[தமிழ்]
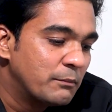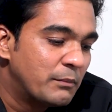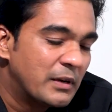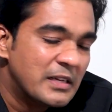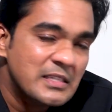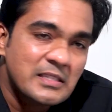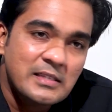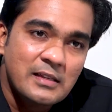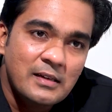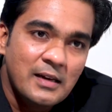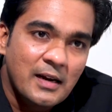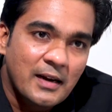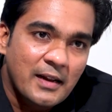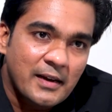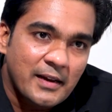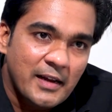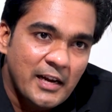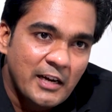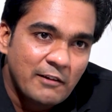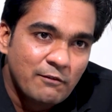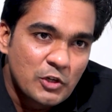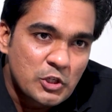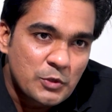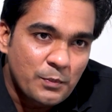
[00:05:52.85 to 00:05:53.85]
பிரேசிலில் நிறைய
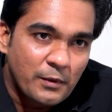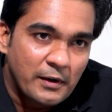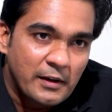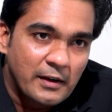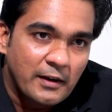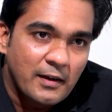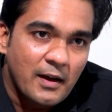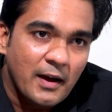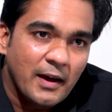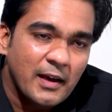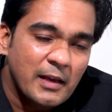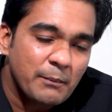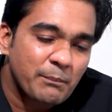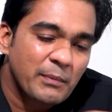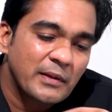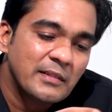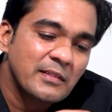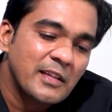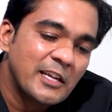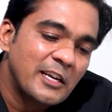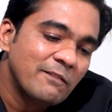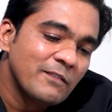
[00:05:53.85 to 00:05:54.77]
இன்வெஸ்ட் பண்ணியிருக்காங்க இப்போ இந்த